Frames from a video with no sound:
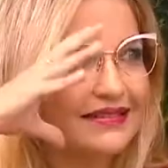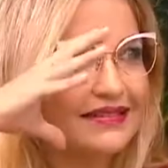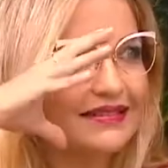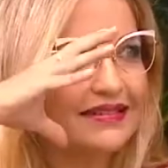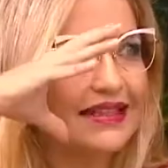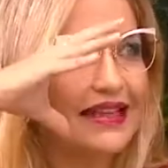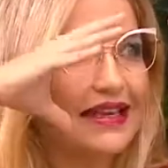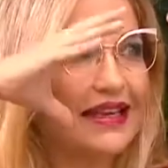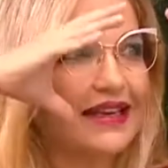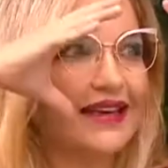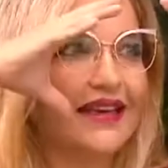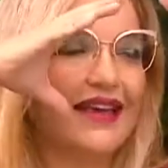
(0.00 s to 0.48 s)

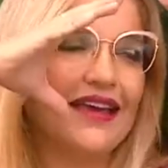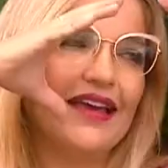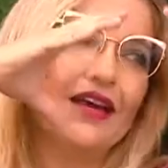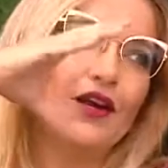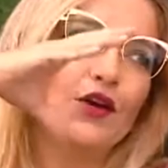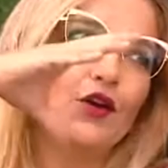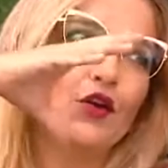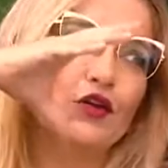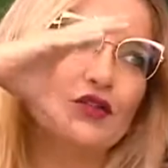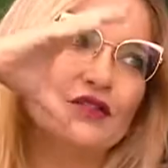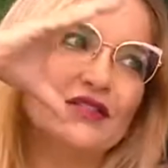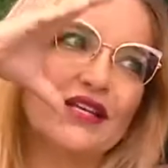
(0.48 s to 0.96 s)
de
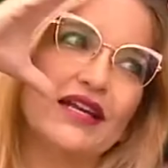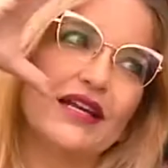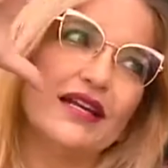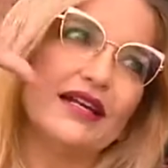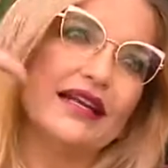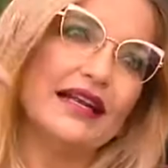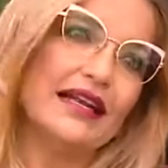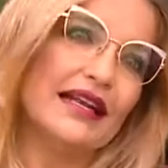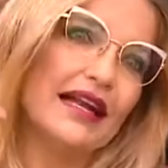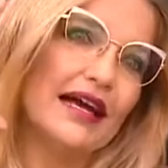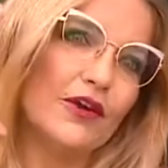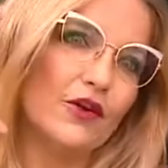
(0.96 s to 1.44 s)

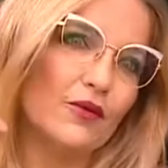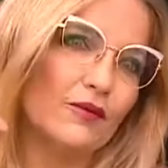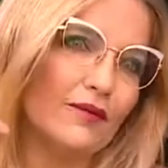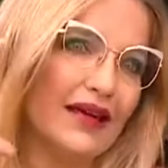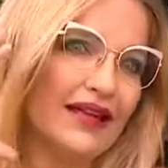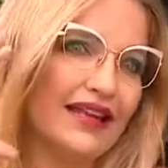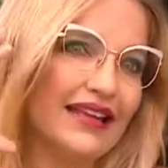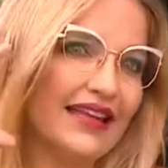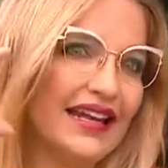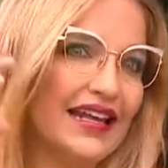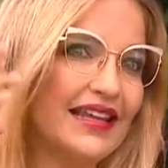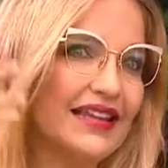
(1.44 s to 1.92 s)
ser el aro
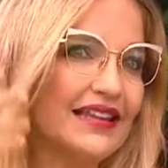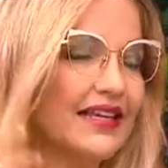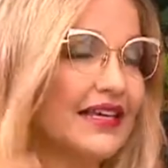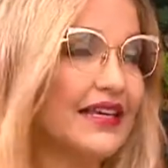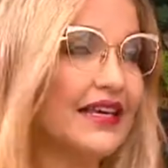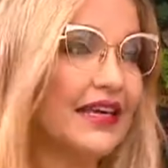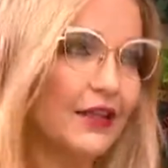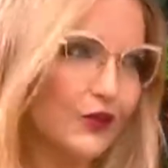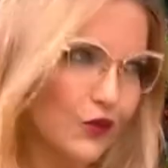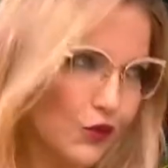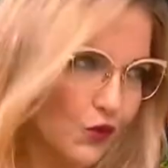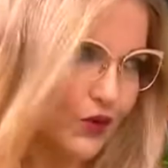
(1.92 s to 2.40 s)
más grande
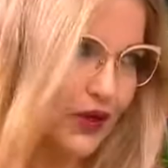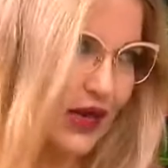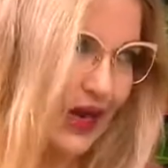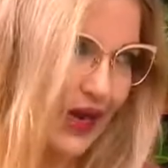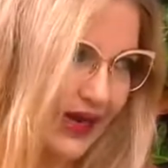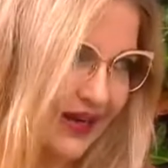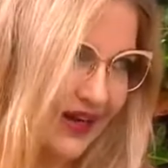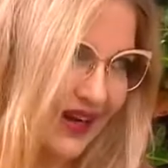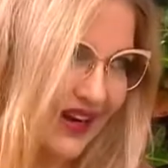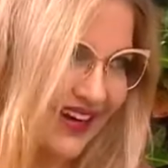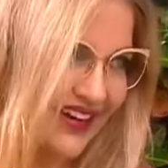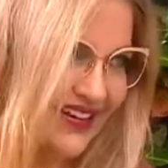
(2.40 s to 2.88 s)
que tu
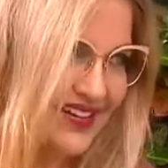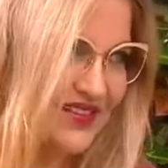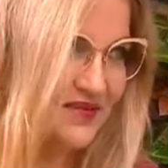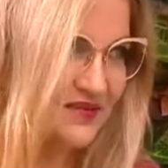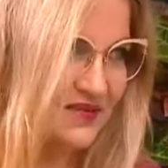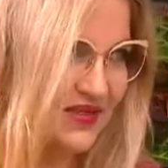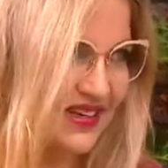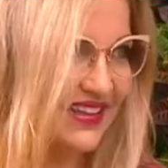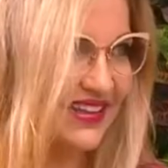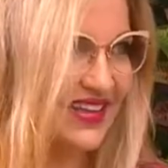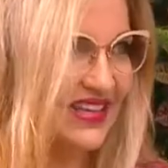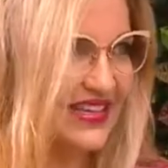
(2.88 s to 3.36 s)
cara,
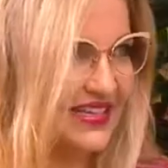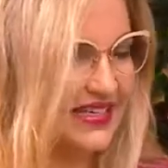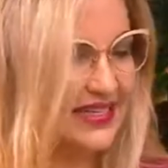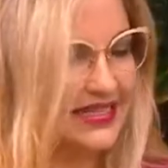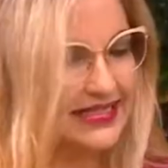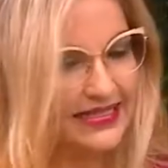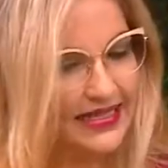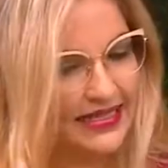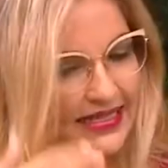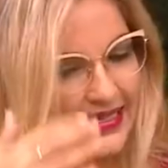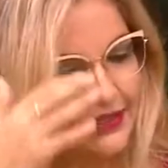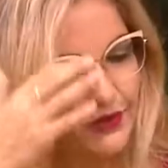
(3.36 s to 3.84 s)
¿verdad? en
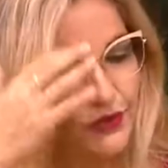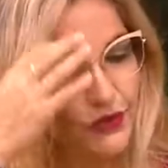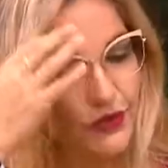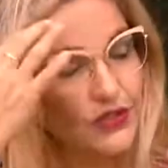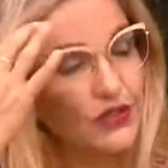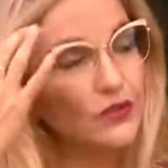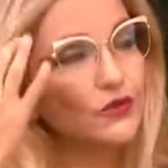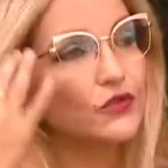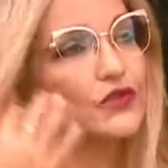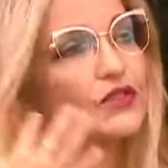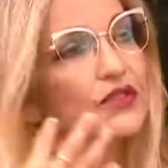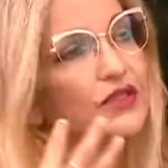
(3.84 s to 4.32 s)
ese caso,
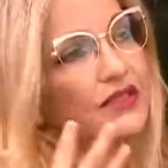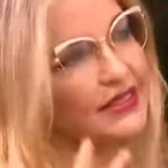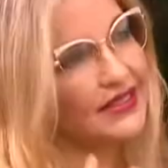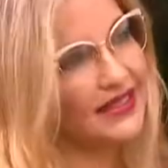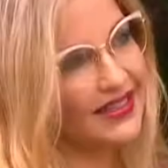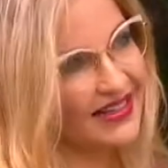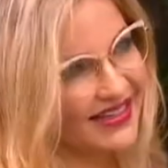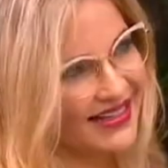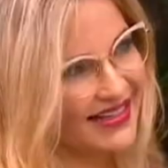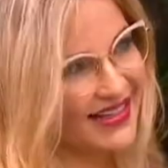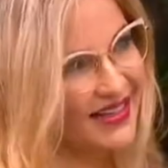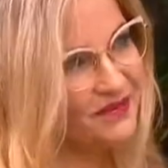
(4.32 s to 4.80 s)
si vos tenés
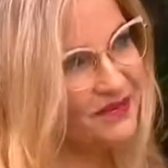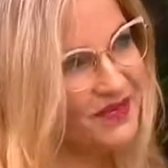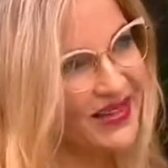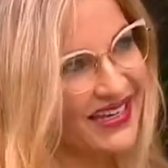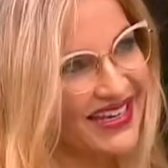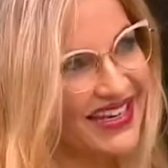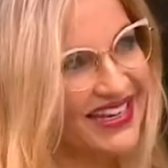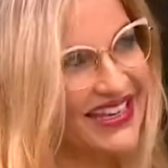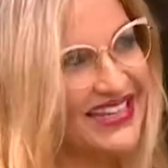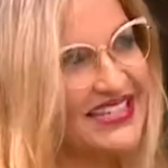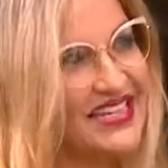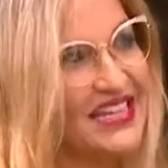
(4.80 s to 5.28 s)
la cara
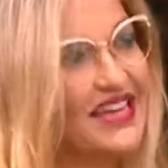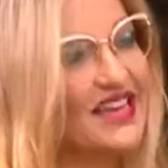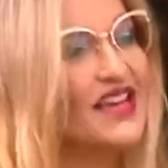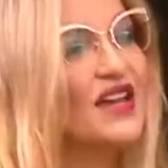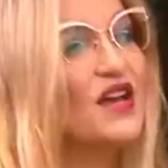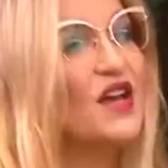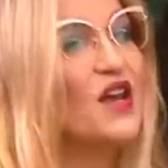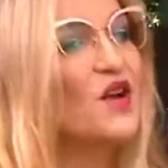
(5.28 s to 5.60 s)
pequeña,